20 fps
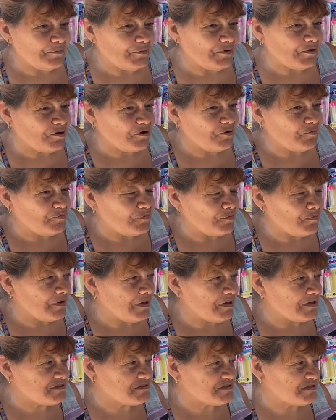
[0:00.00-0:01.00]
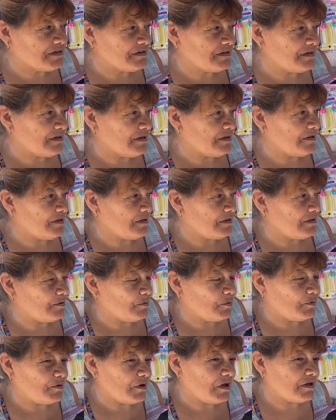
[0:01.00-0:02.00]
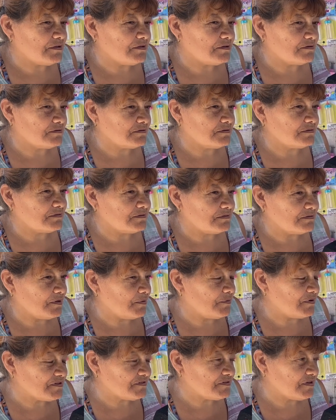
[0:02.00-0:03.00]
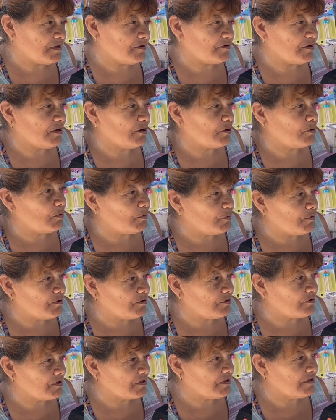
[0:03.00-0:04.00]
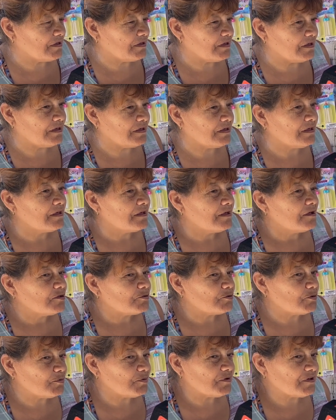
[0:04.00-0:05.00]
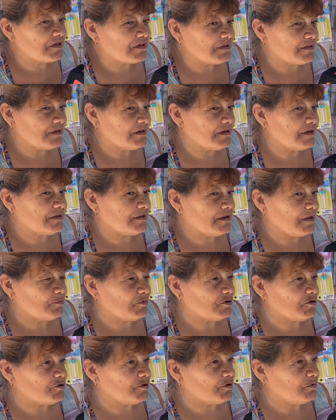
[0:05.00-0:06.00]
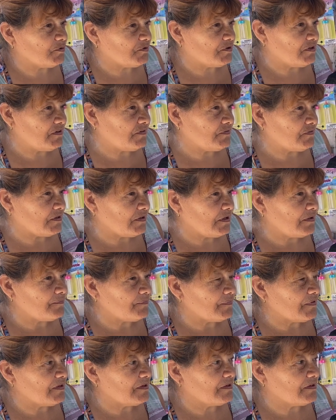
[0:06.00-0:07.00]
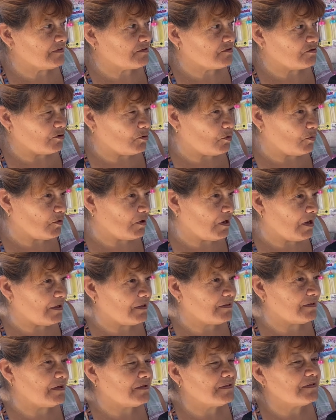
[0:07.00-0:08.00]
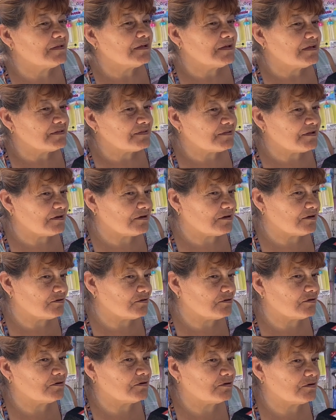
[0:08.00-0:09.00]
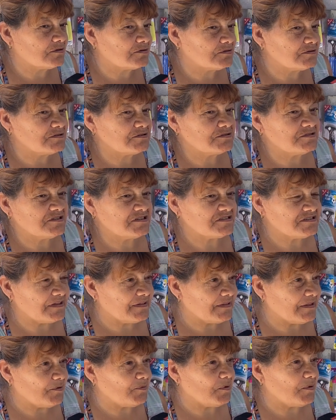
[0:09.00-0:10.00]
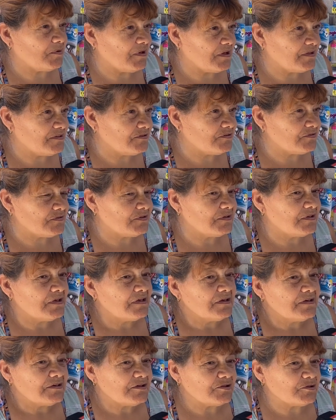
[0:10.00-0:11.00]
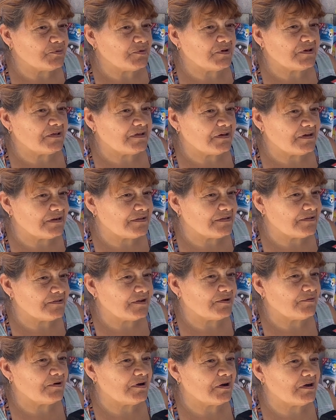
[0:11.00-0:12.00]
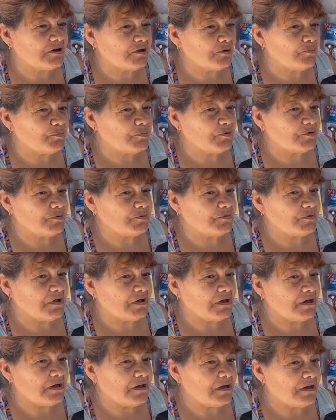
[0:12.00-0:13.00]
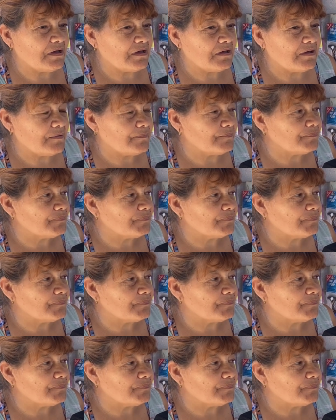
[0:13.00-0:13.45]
bueno, hace un año, va a ser ahora en junio, que tuve que dejar, era monotributista, estoy jubilada, tengo 69 años y tuve que dejar de trabajar por una